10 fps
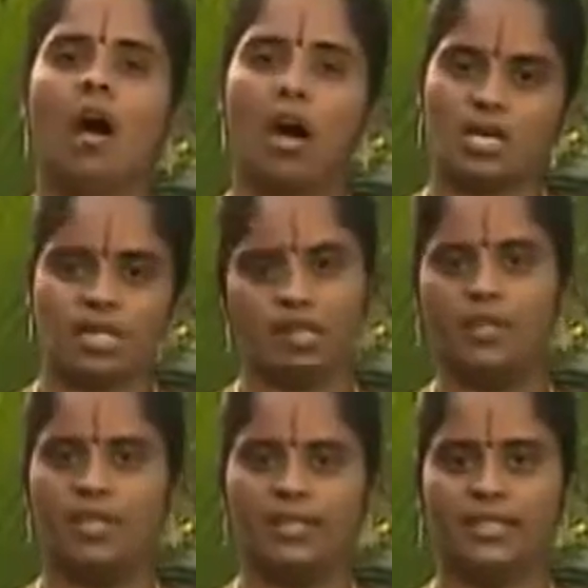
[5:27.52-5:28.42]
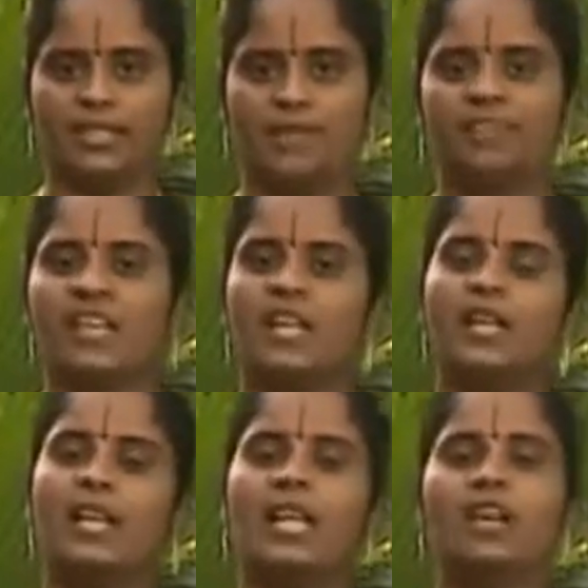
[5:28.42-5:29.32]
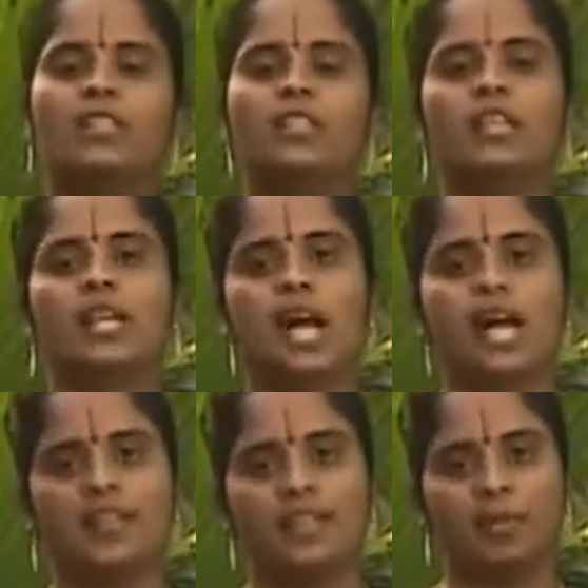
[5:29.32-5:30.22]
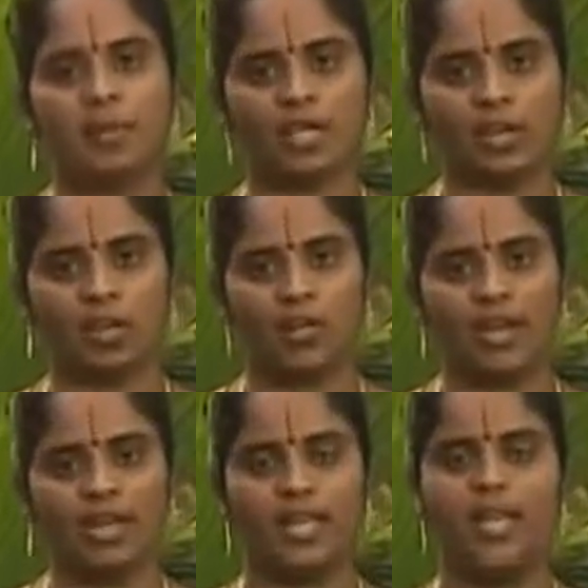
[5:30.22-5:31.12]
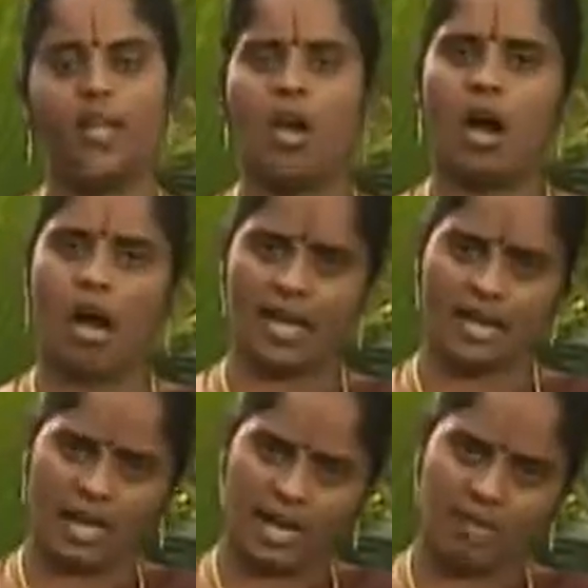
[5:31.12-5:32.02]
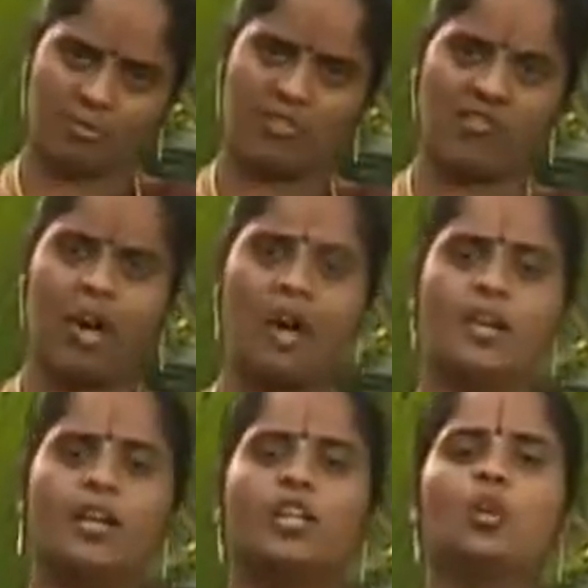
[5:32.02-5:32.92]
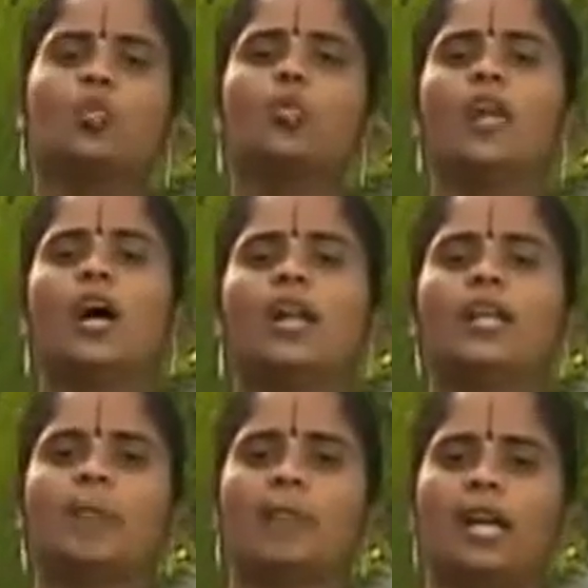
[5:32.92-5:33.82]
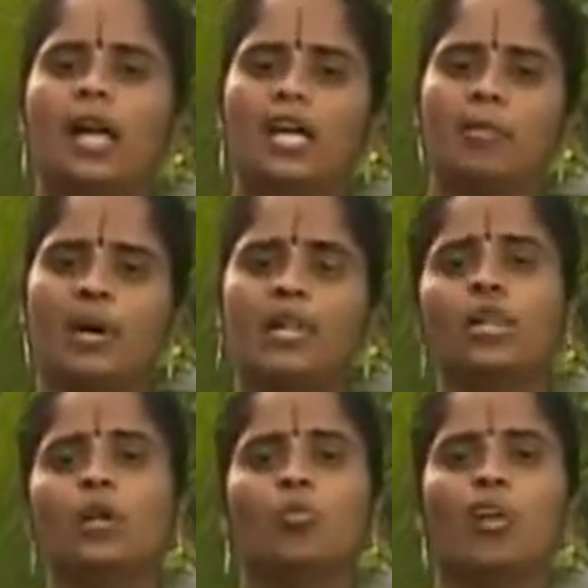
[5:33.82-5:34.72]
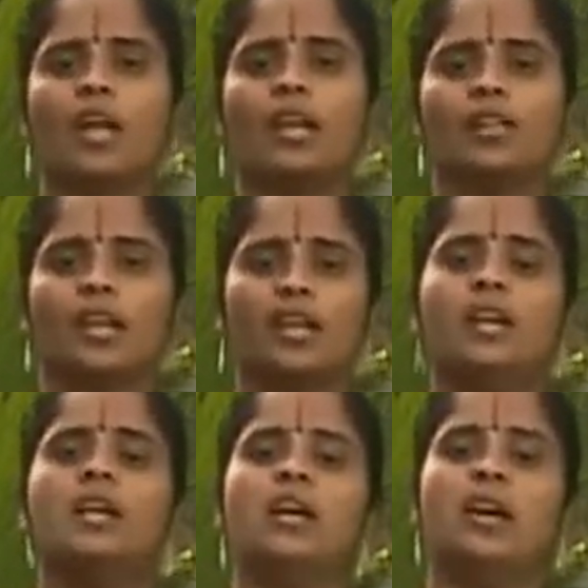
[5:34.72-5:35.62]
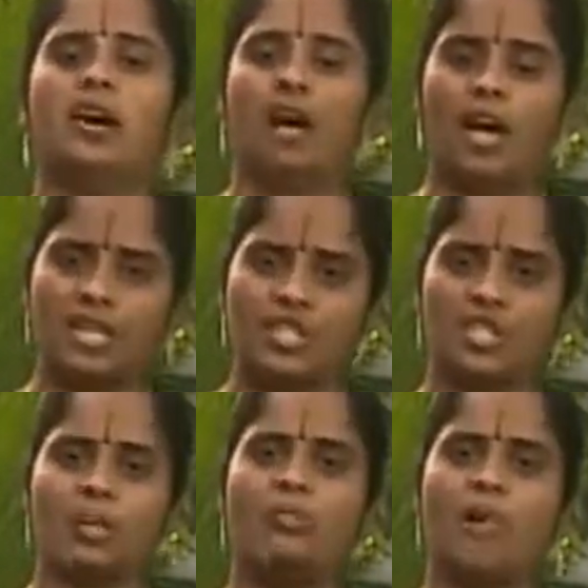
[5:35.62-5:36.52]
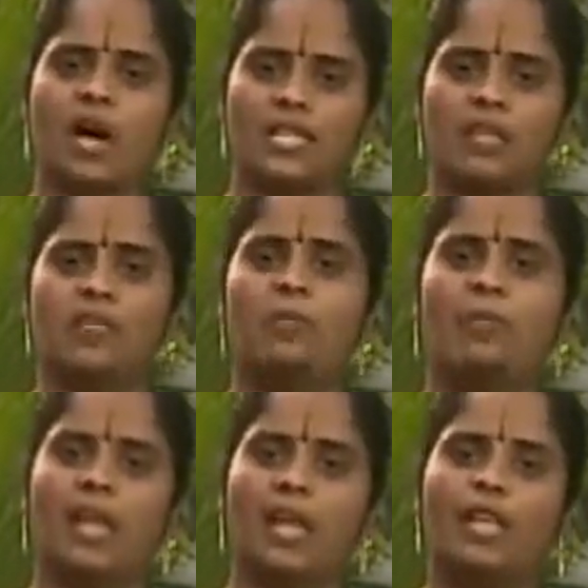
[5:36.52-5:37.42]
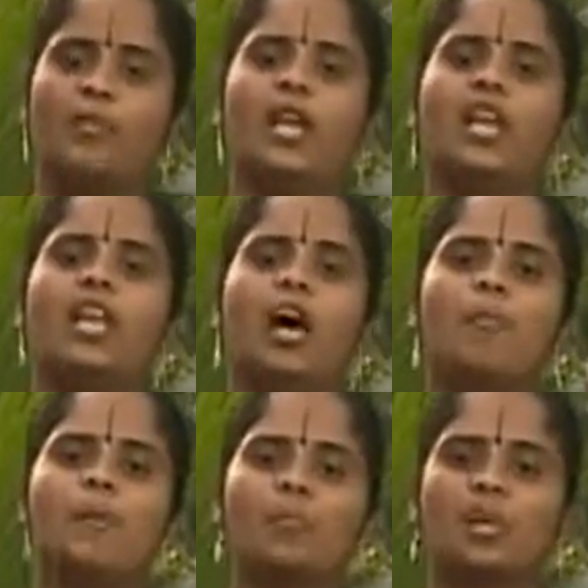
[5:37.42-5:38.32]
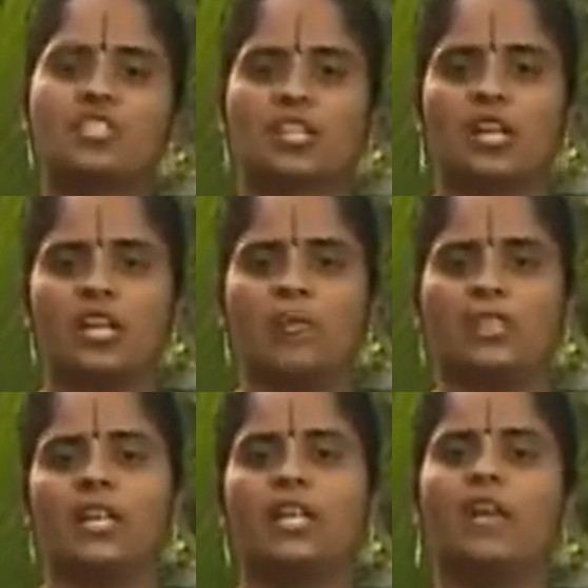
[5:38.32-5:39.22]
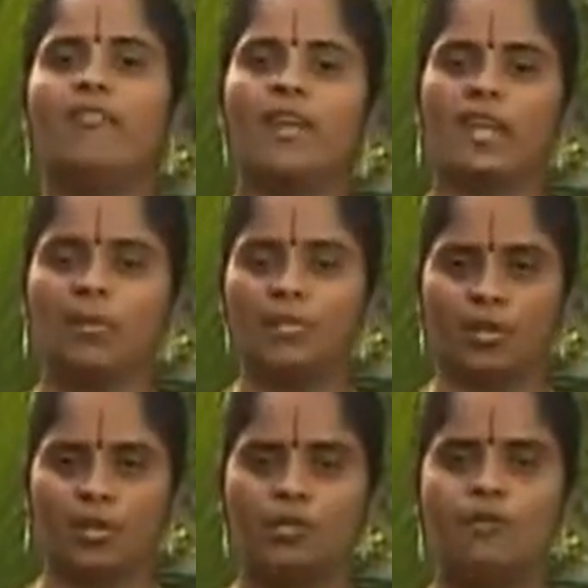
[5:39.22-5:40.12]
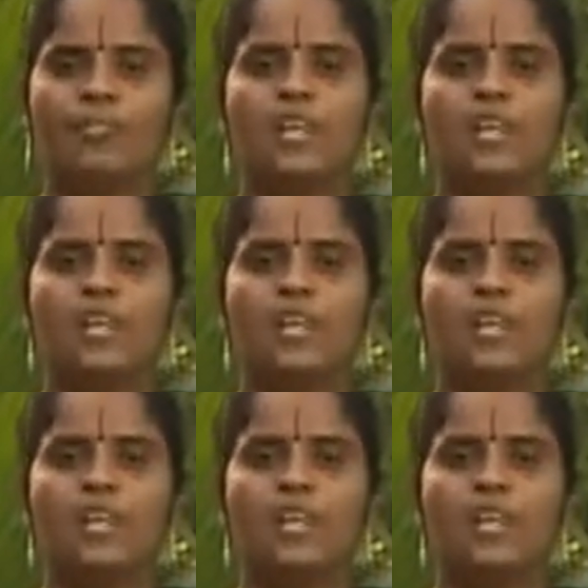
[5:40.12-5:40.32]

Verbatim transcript: ஆற்றல் மிகுந்தது இதுகளெல்லாம் வந்து நீங்கள் ஆயுர்வேத மருத்துவ முறையில் ஆயிரம் ஆண்டுகளுக்கு முன்னாடியே பல்லாயிரம் ஆண்டுகளுக்கு முன்னாடி இருந்தே அரிஷ்டம் ஆசவம் லேகியம் எல்லா ப்ரிப்ரேஷன்லையும் பார்த்தீங்கன்னா வெள்ளம் இருக்கும்